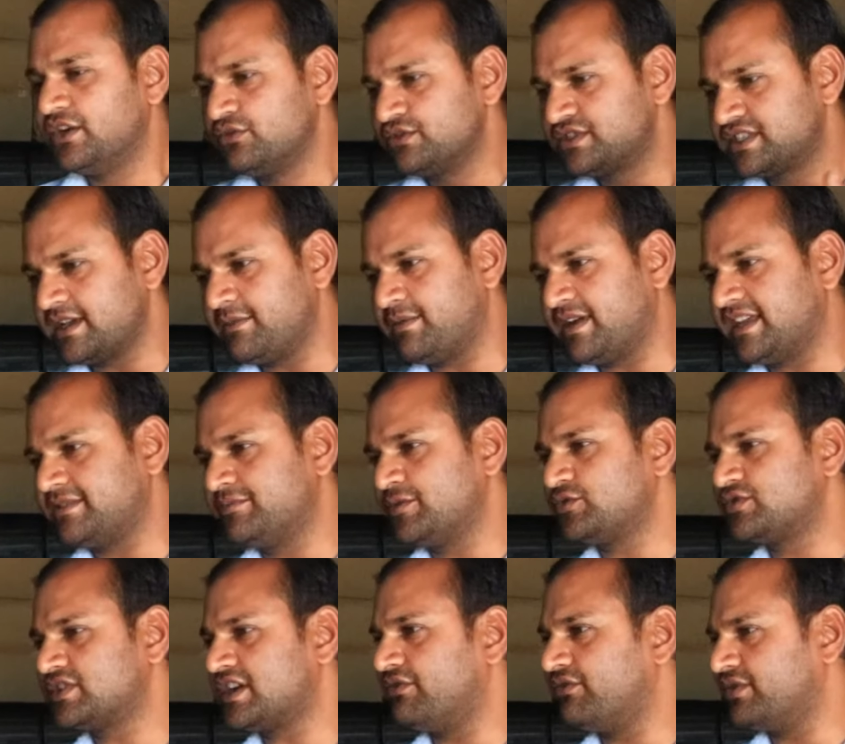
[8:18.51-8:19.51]
उसके बाद में
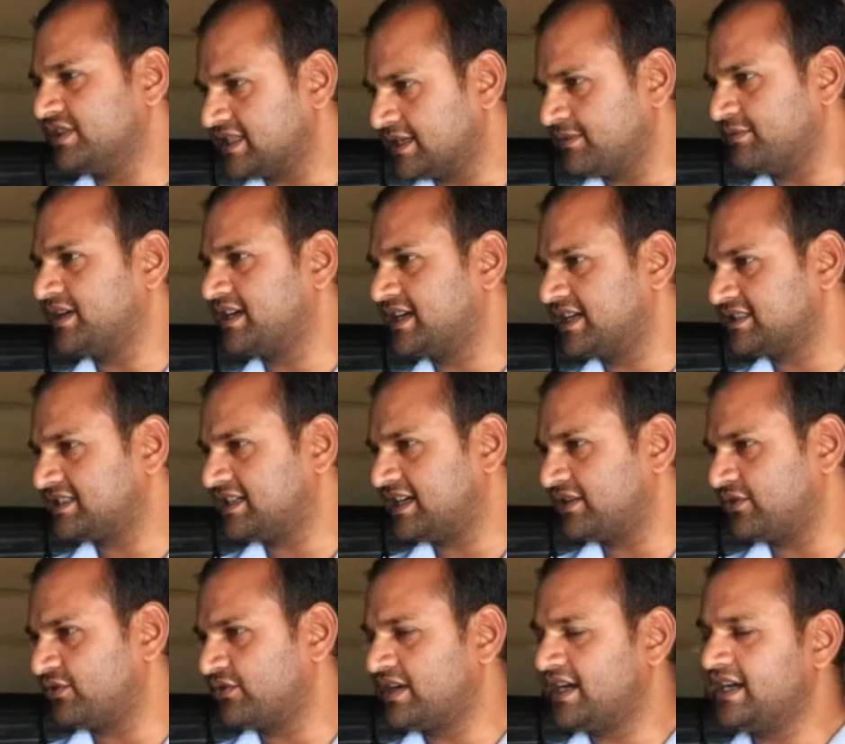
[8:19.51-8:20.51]
उसका वजन बढ़ना
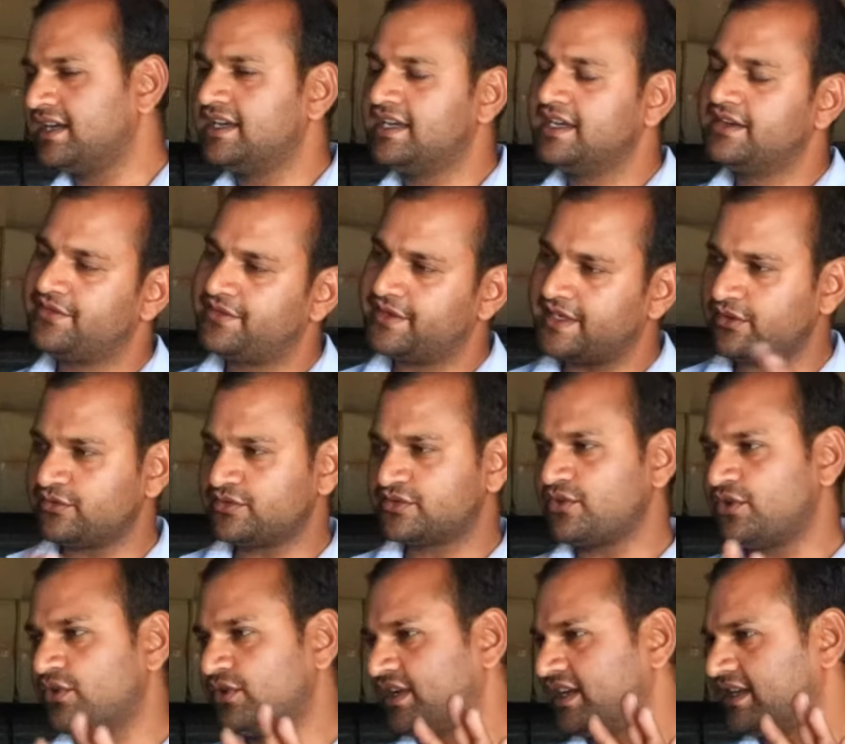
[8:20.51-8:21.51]
स्टार्ट होगा फिर
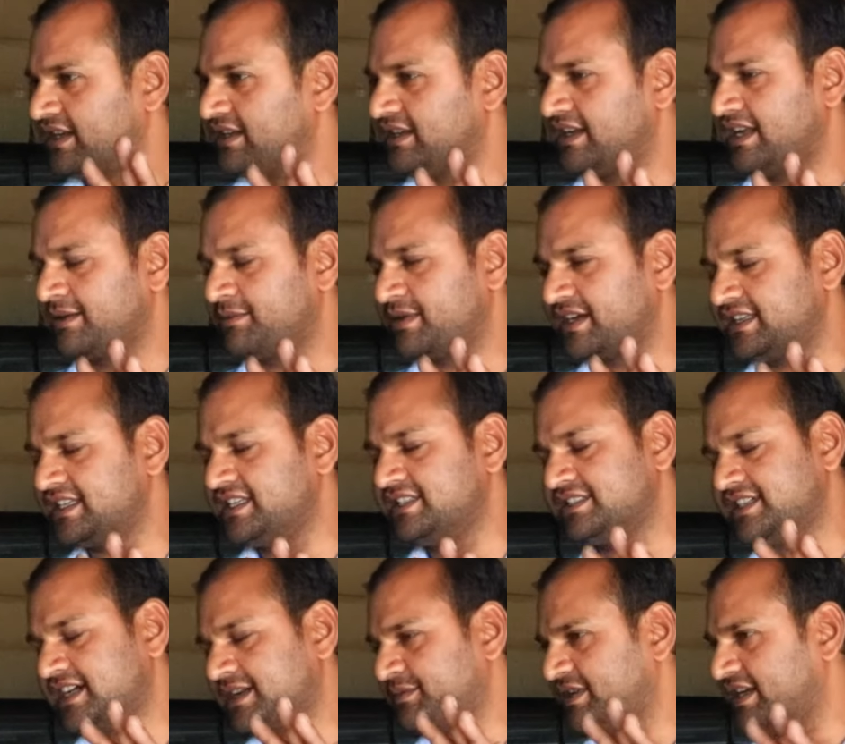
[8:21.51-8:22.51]
उसको लगभग तीन
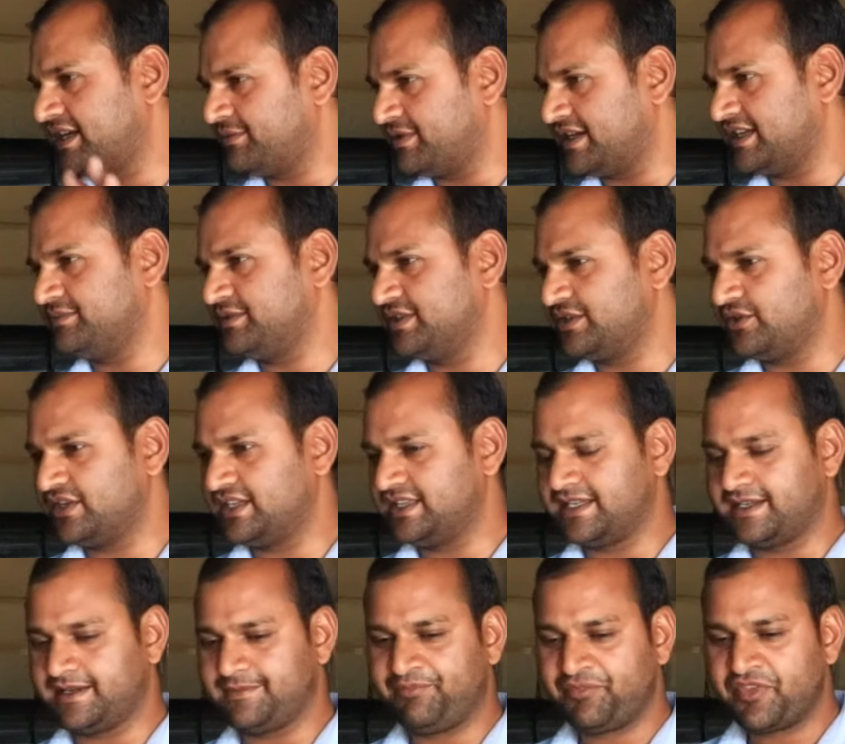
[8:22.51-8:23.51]
चार महीने बाद में दवाई
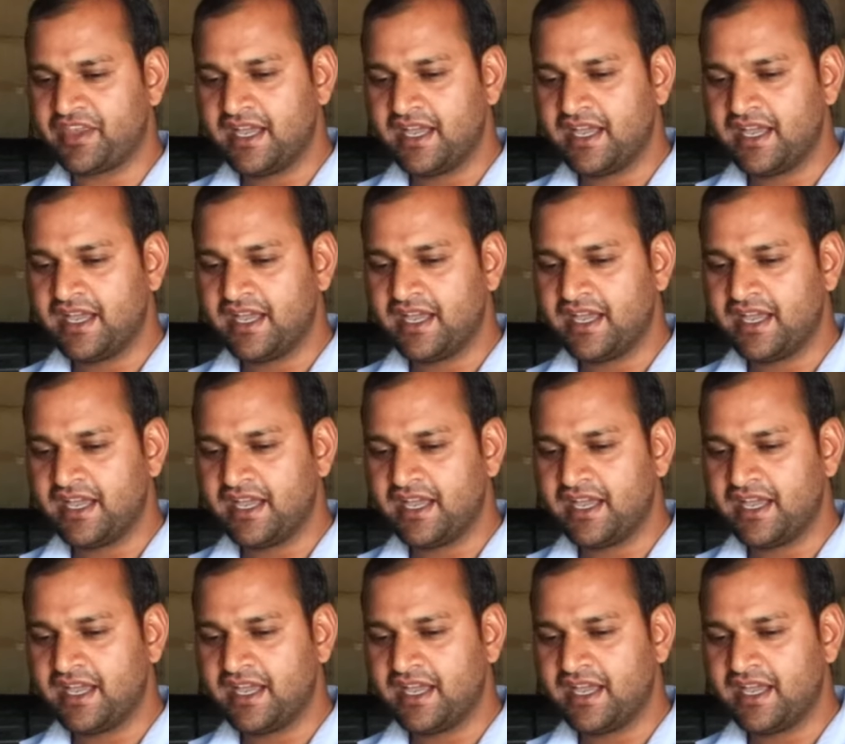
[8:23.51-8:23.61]
देंगे